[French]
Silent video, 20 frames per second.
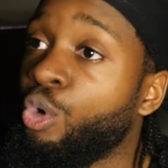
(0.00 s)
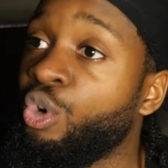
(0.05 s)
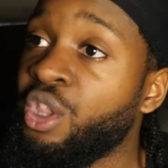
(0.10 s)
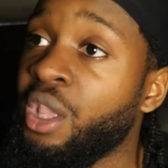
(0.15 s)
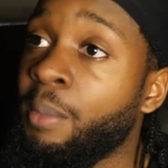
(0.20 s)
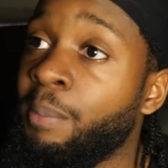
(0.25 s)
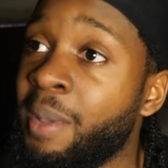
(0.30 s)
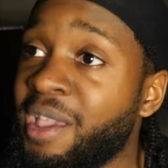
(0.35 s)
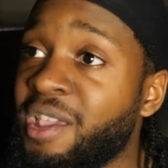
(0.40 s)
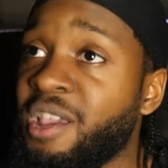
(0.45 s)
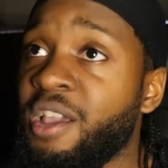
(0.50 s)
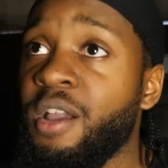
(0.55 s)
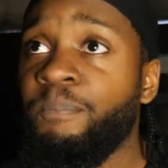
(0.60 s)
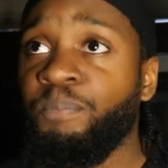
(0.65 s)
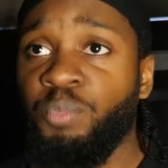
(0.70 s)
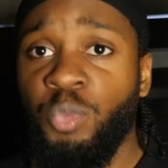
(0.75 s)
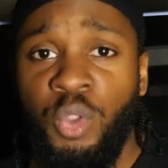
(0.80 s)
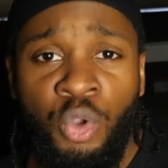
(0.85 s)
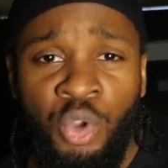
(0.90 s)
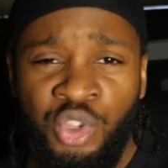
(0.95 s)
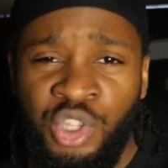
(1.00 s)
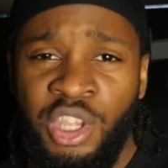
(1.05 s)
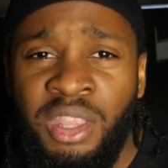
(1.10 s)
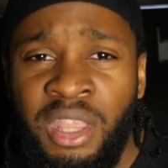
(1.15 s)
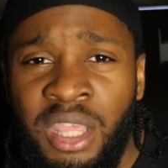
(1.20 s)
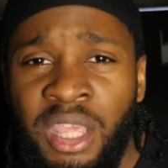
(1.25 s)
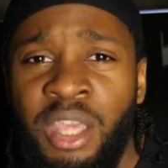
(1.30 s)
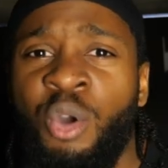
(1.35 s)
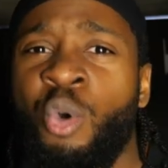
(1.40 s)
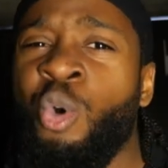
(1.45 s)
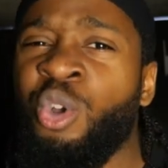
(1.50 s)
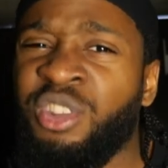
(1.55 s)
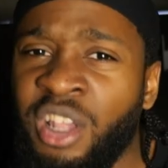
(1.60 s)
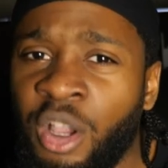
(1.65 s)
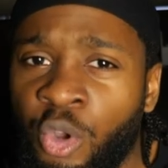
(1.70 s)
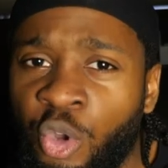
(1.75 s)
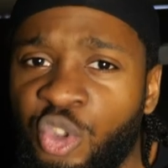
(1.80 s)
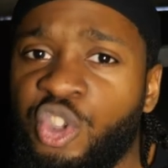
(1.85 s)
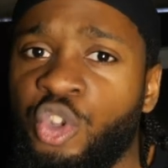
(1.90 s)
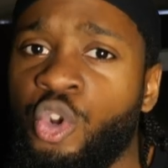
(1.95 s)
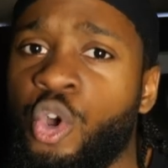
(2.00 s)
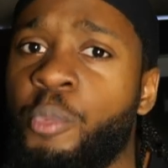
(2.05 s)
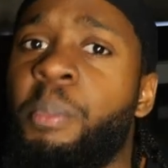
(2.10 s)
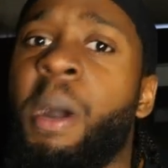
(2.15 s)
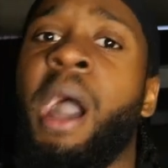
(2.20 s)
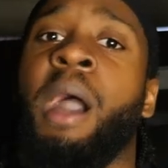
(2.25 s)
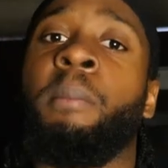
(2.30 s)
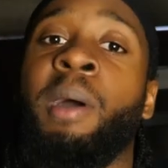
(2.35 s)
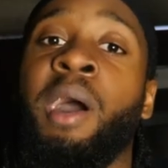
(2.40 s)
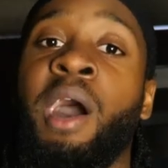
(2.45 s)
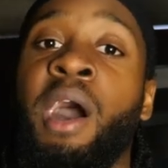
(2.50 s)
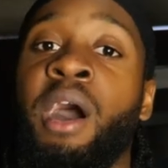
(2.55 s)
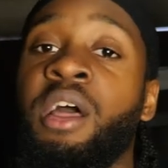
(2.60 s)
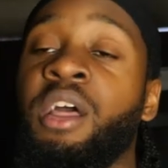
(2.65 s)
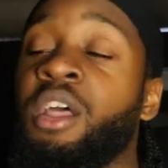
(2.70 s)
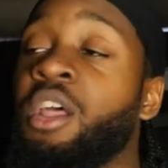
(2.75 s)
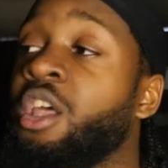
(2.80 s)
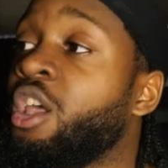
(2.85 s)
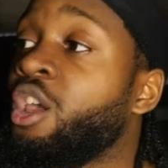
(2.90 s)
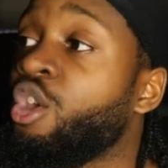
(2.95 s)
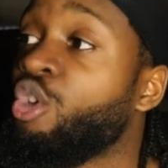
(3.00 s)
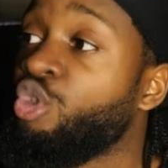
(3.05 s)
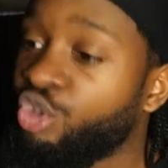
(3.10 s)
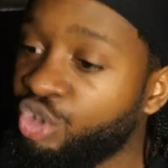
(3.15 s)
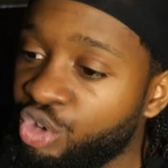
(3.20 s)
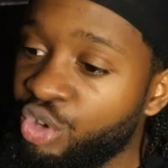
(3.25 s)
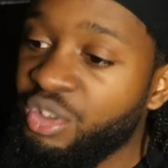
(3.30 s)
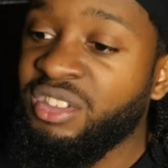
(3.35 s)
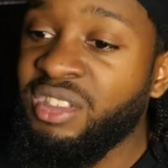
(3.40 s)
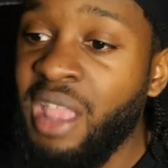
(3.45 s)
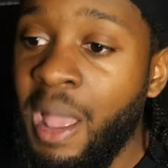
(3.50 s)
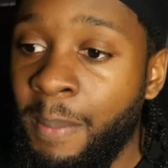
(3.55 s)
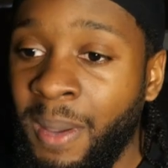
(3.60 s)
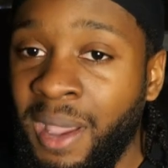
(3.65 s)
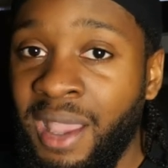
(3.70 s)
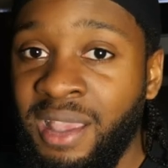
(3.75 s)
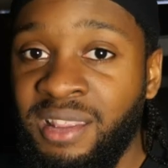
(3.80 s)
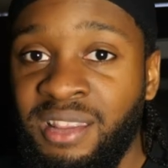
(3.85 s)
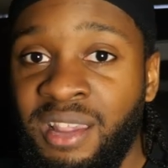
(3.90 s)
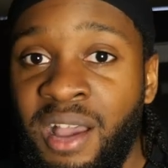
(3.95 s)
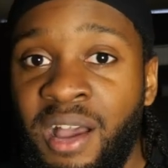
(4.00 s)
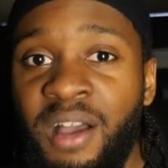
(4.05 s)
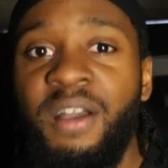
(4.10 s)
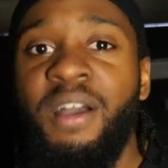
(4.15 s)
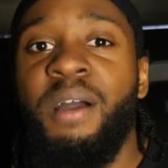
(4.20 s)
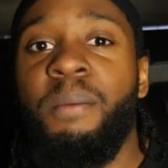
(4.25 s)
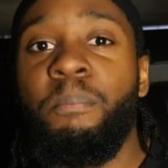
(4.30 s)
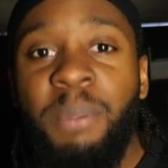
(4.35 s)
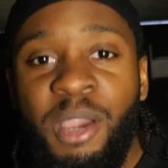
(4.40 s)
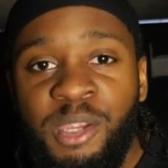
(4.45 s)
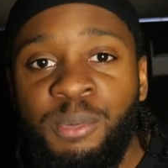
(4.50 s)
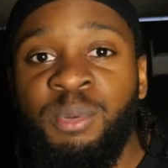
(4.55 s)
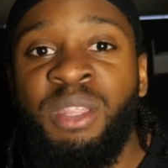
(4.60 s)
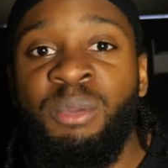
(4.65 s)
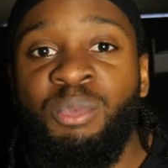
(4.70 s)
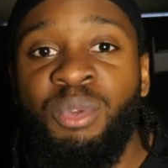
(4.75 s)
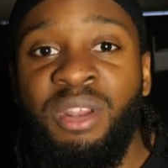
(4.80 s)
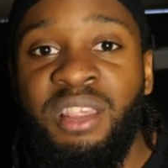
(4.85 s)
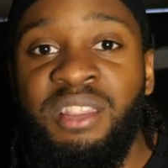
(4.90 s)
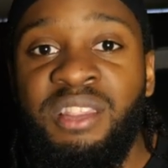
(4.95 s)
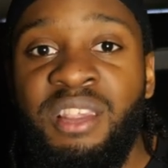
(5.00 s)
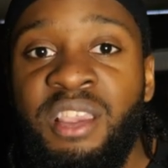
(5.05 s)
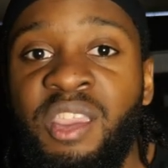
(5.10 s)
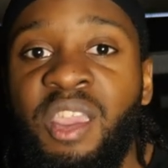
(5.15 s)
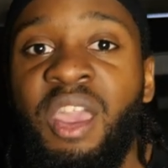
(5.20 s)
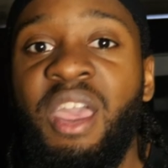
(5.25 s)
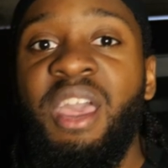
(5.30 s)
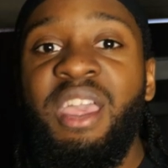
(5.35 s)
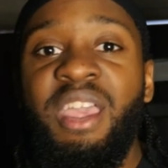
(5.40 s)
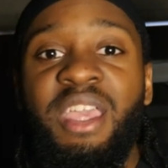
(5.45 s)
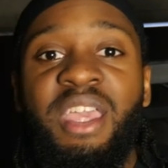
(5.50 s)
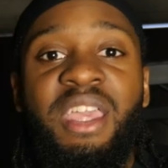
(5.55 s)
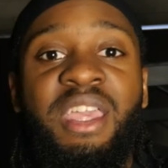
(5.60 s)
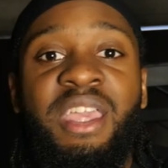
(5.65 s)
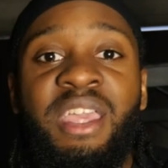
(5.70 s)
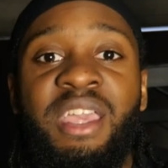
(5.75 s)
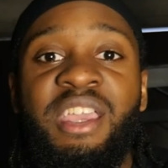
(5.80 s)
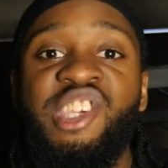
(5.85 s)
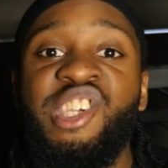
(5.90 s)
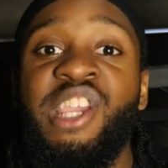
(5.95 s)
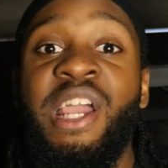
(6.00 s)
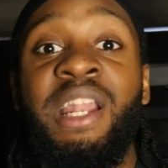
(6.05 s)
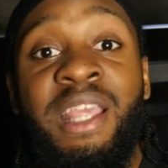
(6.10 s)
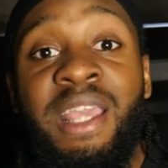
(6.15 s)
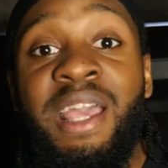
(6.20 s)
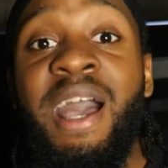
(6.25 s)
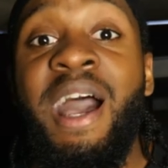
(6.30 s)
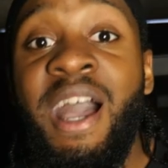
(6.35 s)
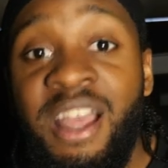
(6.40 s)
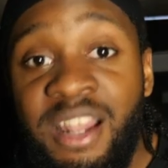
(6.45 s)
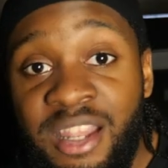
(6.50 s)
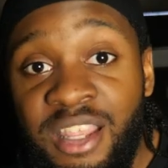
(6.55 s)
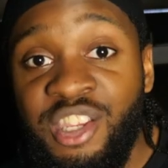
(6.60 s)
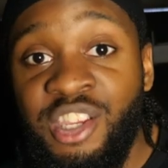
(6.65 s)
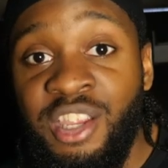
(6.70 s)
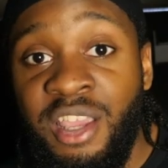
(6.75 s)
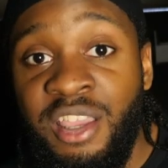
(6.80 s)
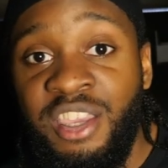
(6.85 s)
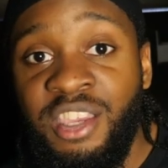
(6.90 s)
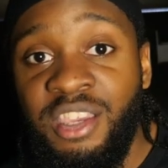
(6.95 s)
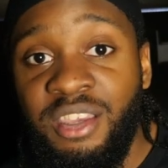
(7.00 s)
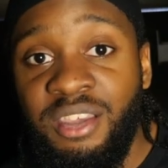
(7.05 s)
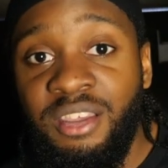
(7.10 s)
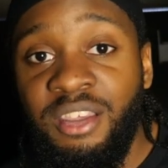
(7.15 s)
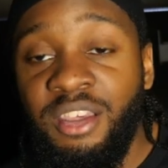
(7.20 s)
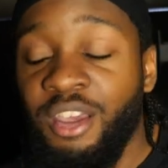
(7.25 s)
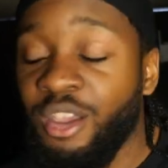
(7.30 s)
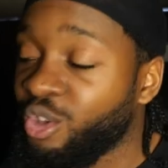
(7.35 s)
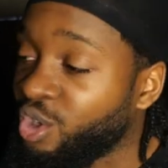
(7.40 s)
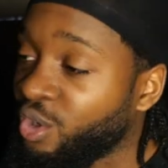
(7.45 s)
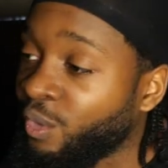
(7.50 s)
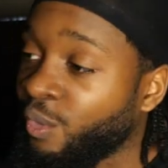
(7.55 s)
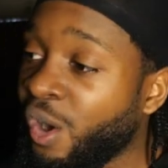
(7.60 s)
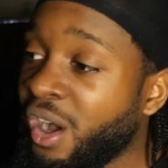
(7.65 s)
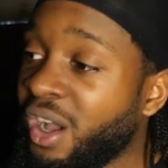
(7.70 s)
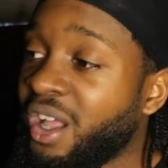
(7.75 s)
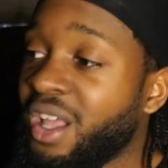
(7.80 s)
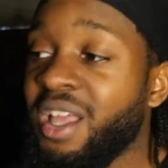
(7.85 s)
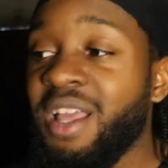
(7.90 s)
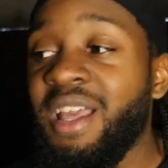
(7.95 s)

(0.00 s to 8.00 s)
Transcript: haut des pecs, quand j'étais aux 50 kg par bras, juste après ça, bah, je prenais mon elastique et j'allais à l'échec tu vois.